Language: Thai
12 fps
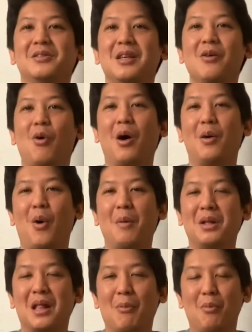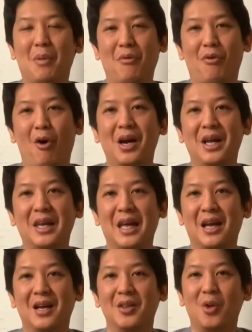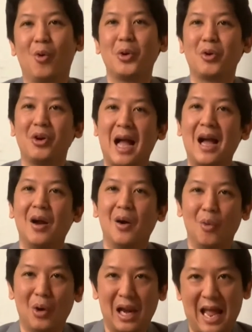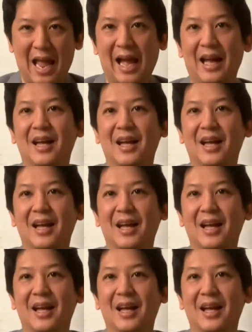ซึ่งความความผิดตามกฎหมายฟอกเงินเนี่ยโทษค่อนข้างรุนแรง